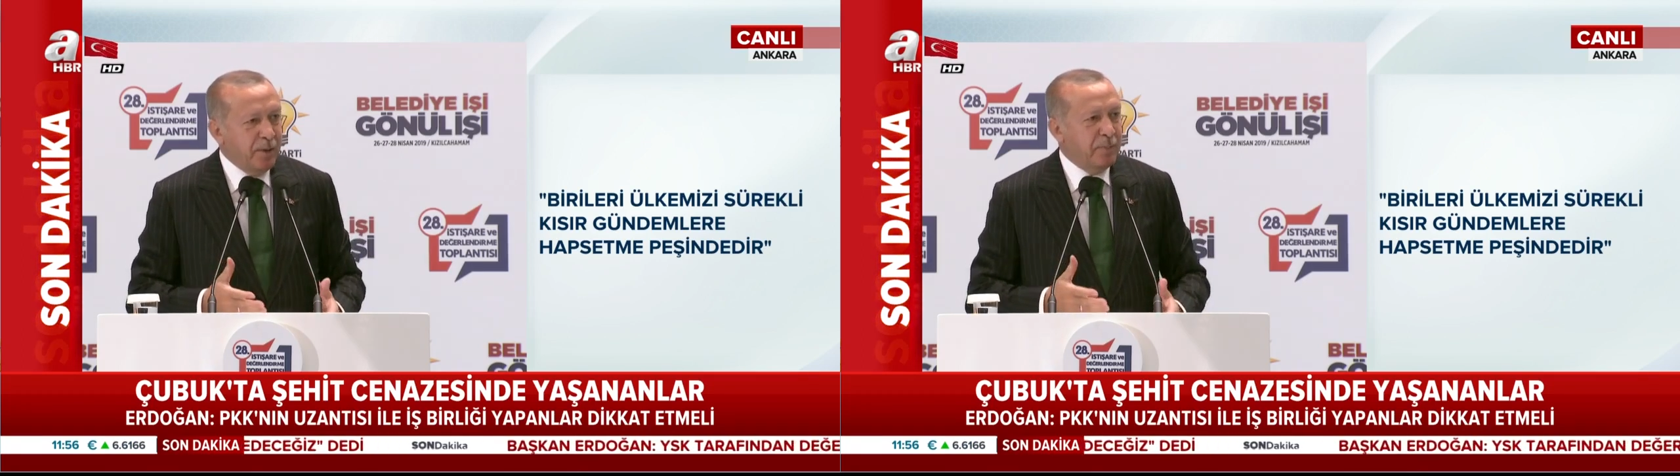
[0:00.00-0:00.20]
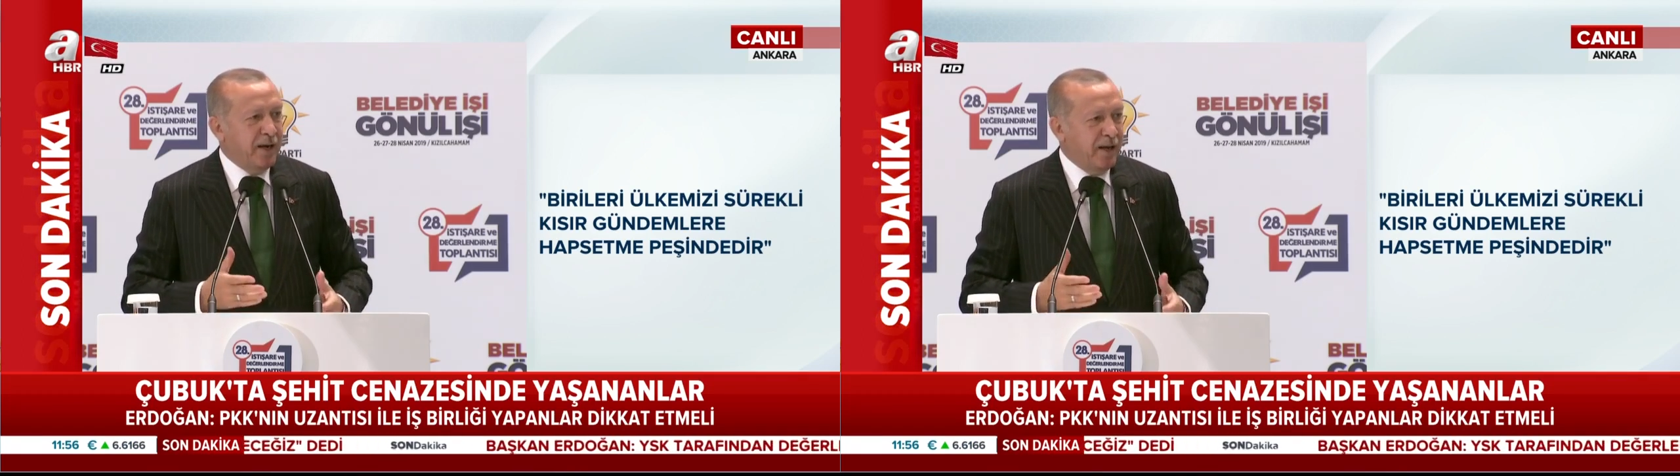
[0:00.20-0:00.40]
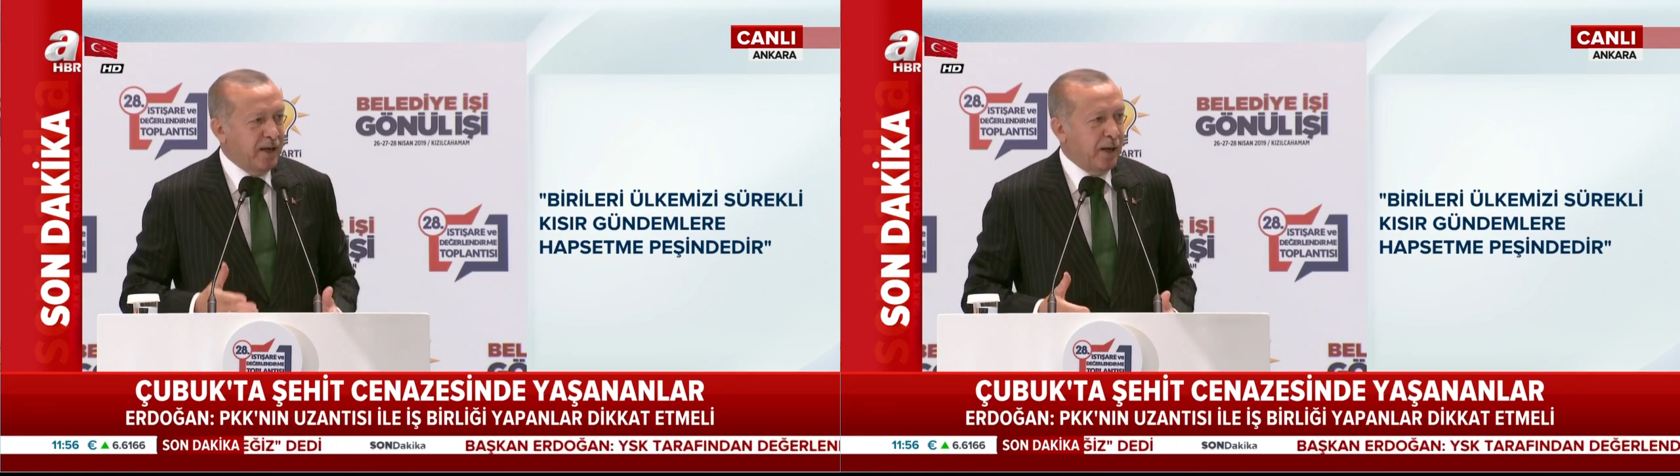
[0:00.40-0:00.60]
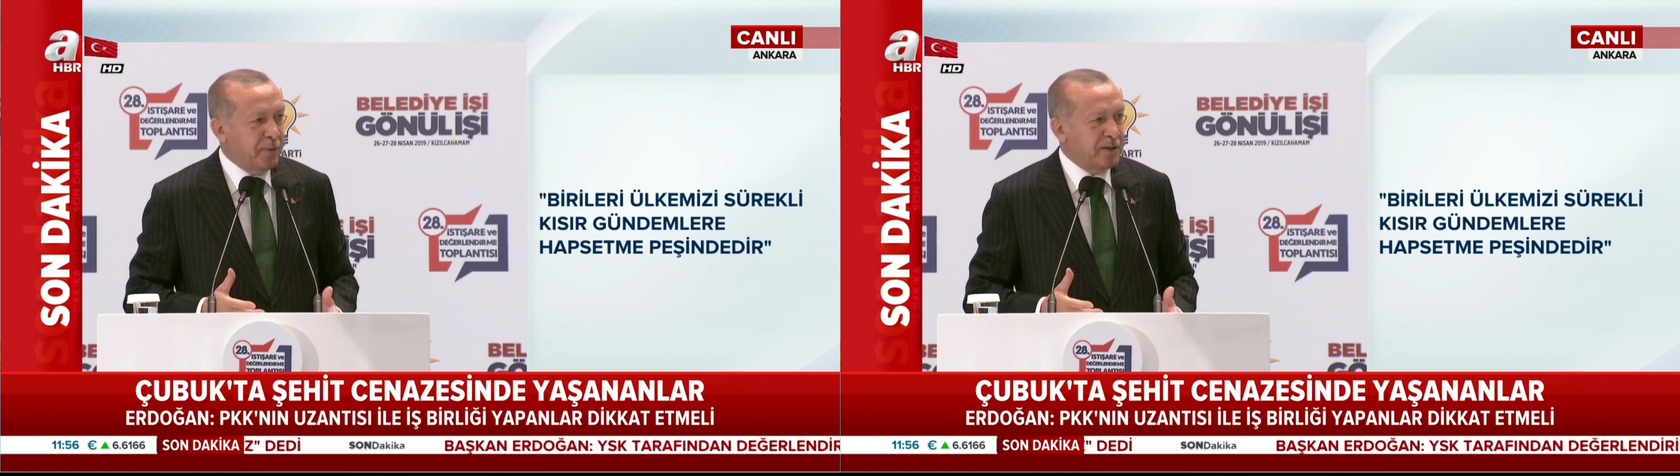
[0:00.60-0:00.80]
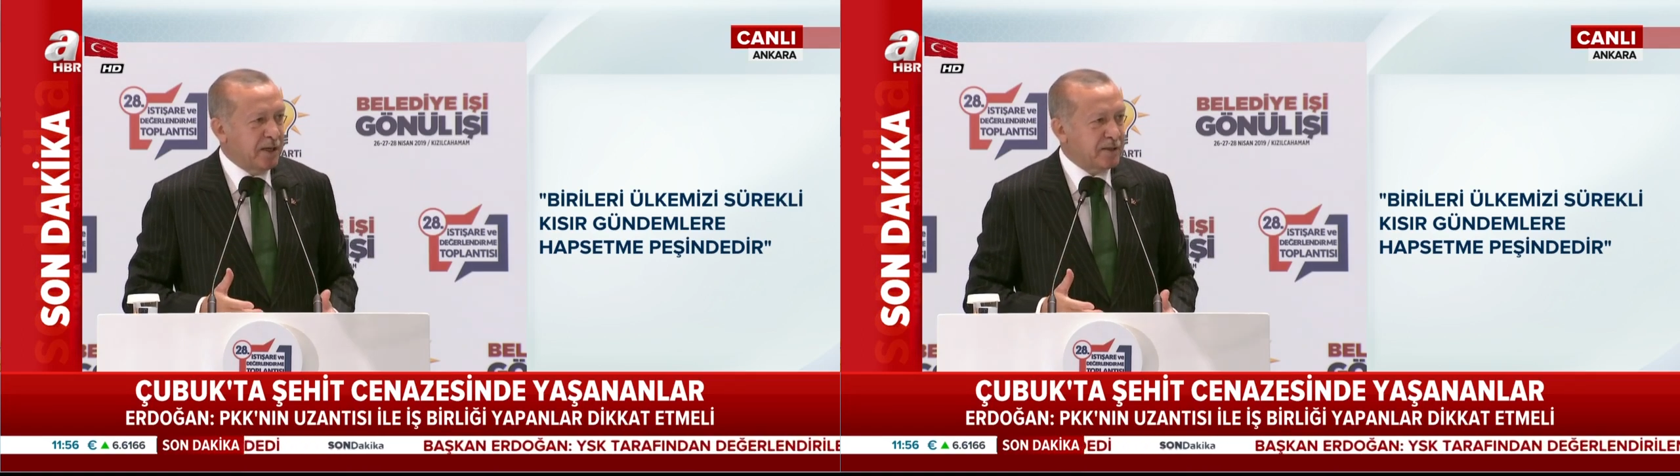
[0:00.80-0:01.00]
el
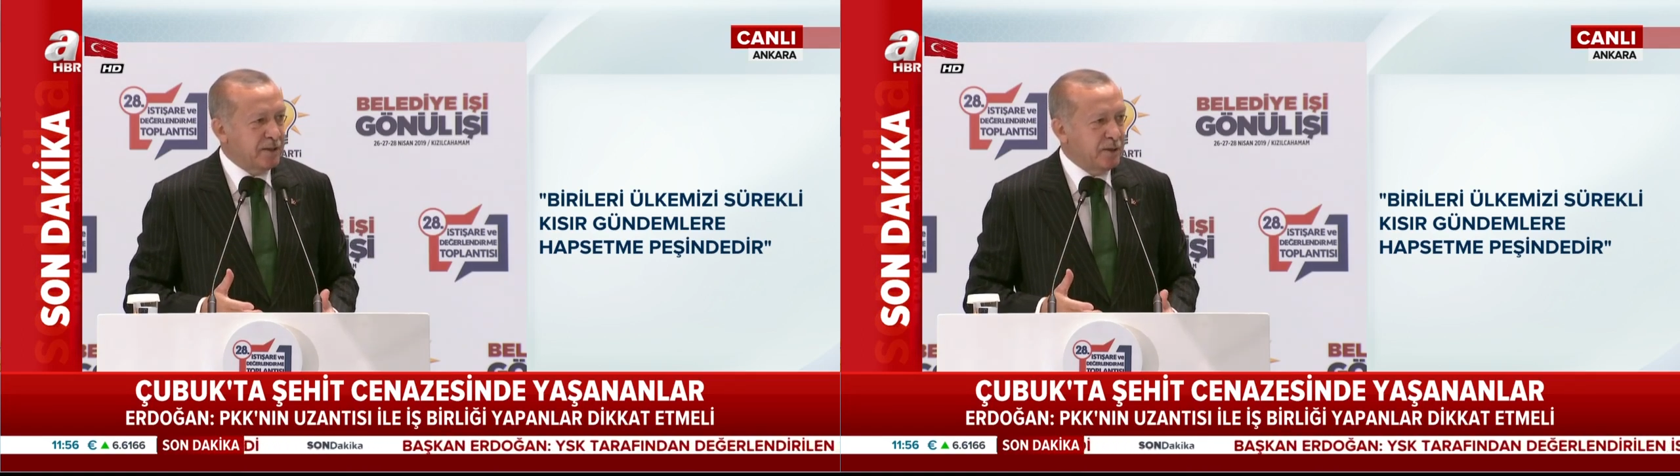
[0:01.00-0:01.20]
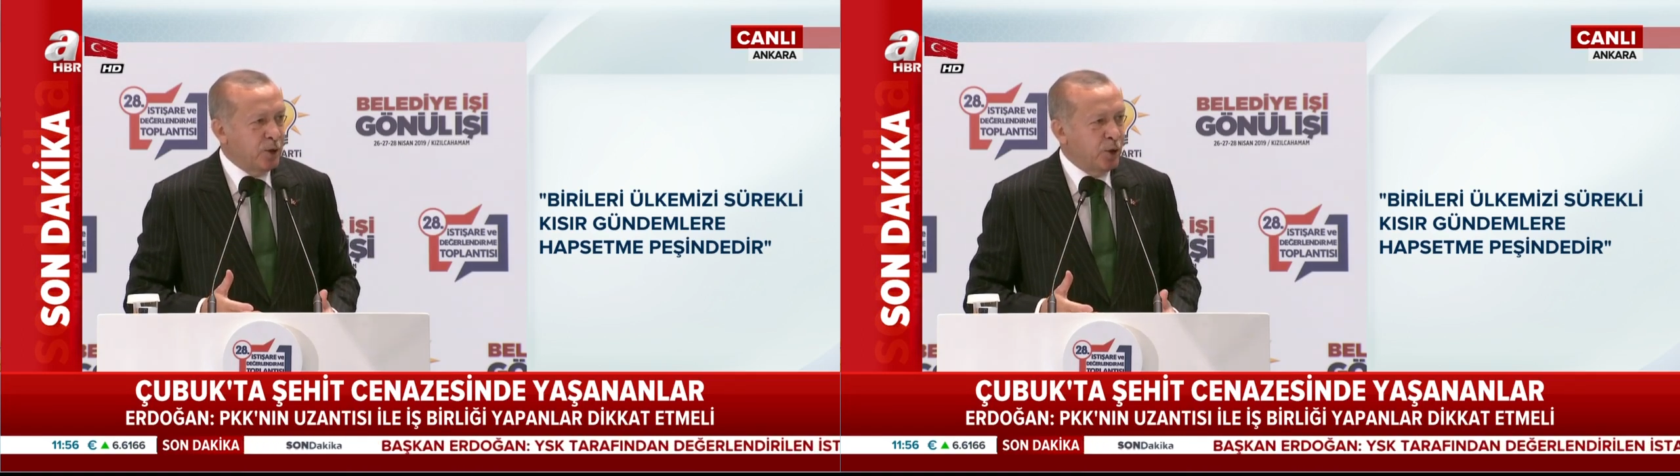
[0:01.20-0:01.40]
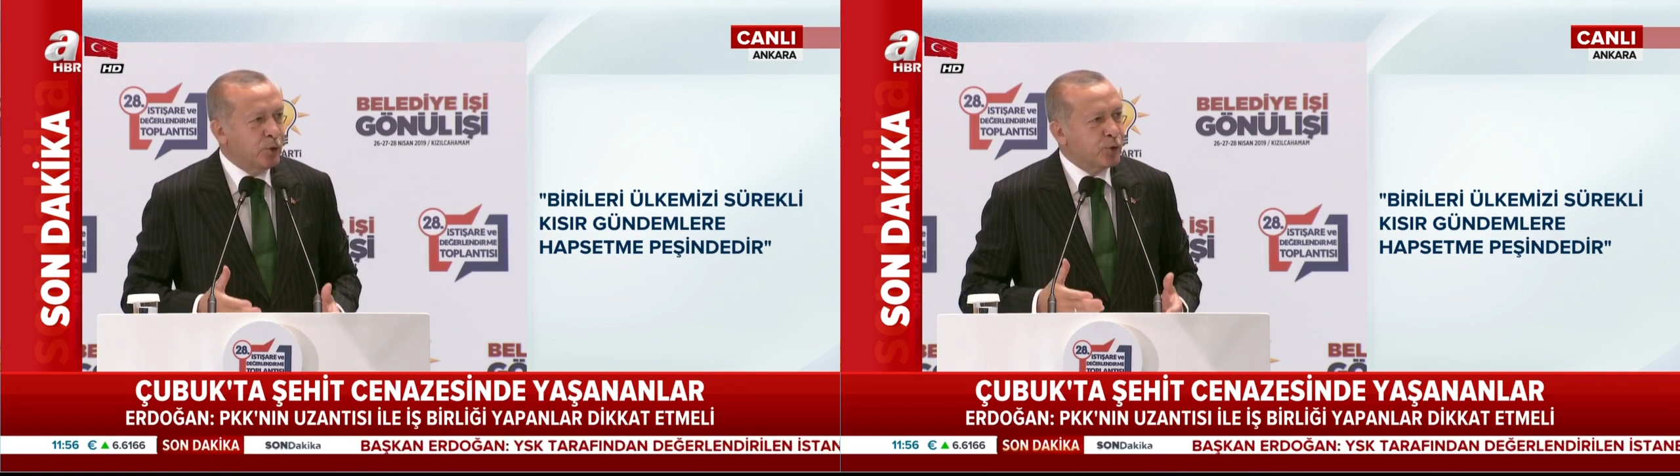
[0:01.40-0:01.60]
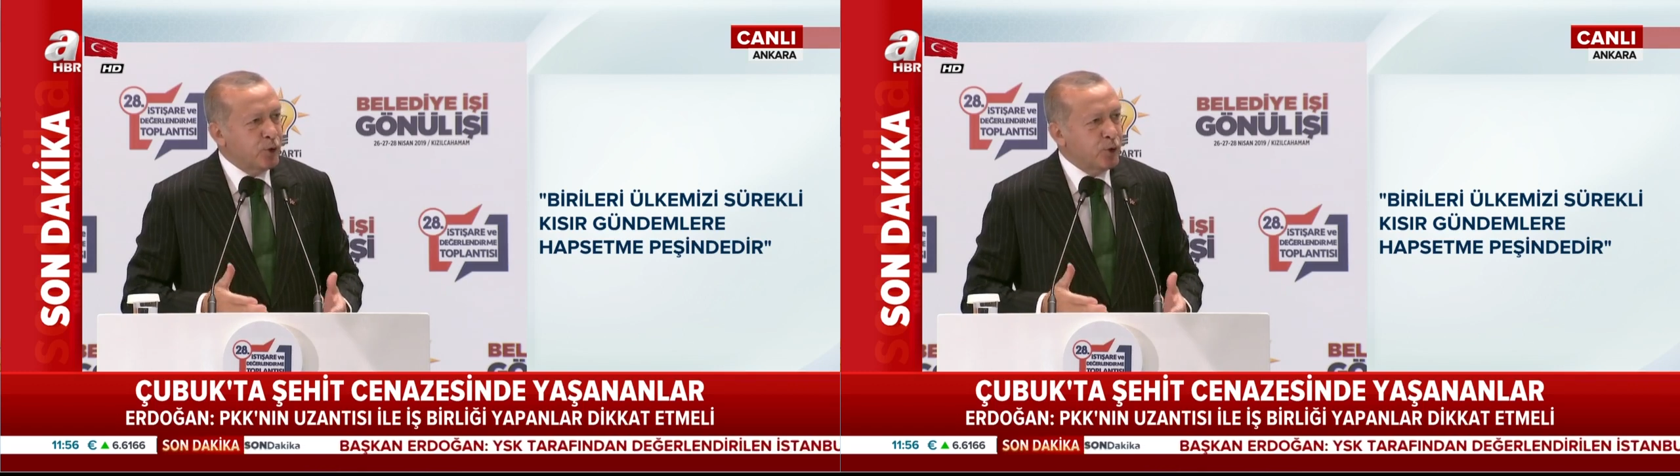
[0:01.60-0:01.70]
birliği yapacaksın,